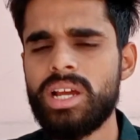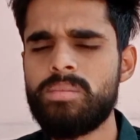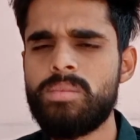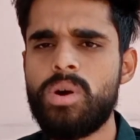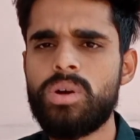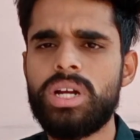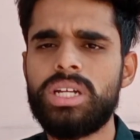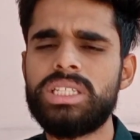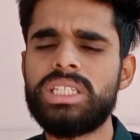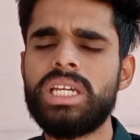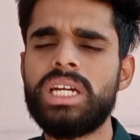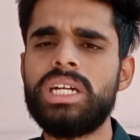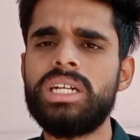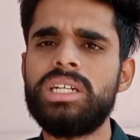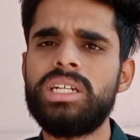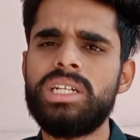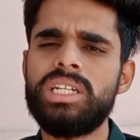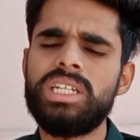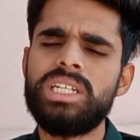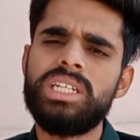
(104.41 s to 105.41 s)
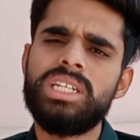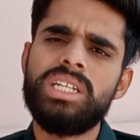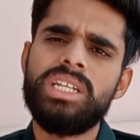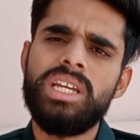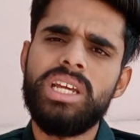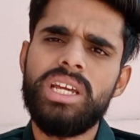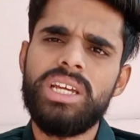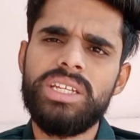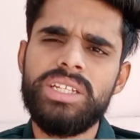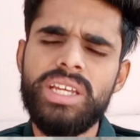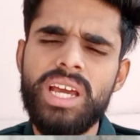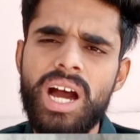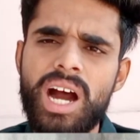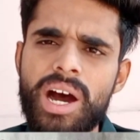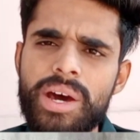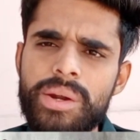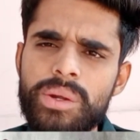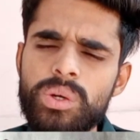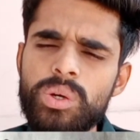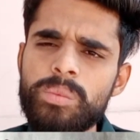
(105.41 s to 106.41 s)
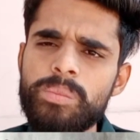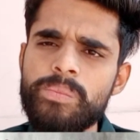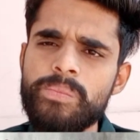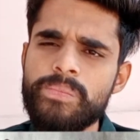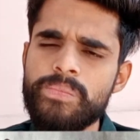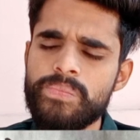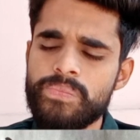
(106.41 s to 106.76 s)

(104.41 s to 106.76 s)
का मौका दिया यह आरोप